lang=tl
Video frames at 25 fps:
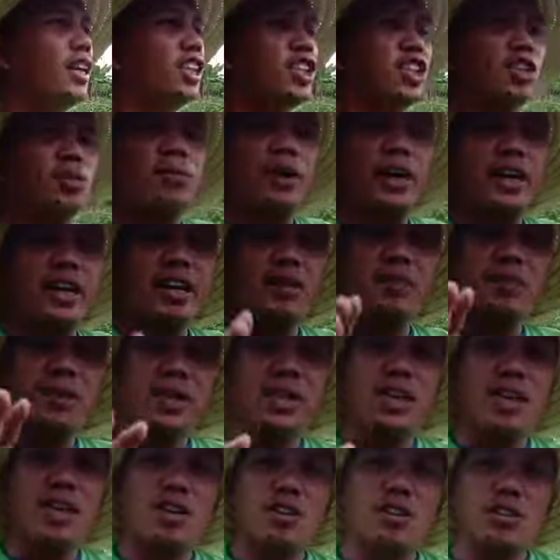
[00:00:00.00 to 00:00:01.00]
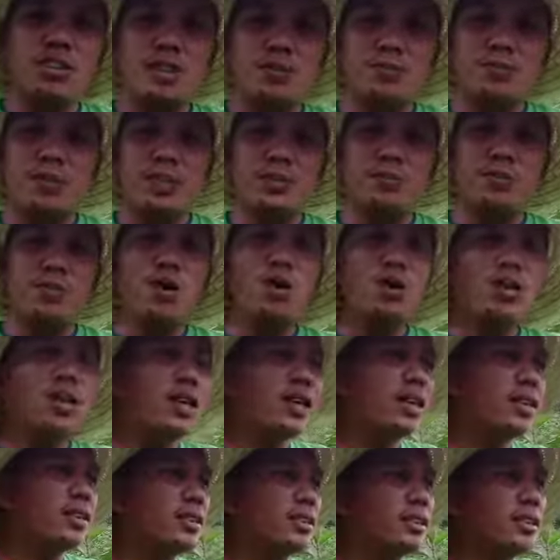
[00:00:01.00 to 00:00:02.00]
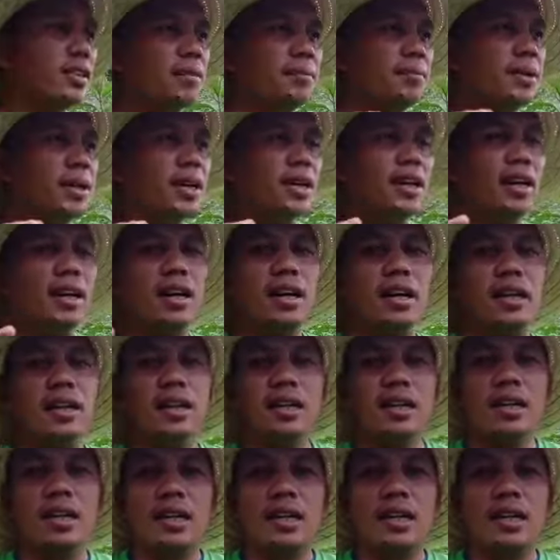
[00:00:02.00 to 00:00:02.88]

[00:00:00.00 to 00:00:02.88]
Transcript: yung mga kaibigan ko sa Facebook sa mga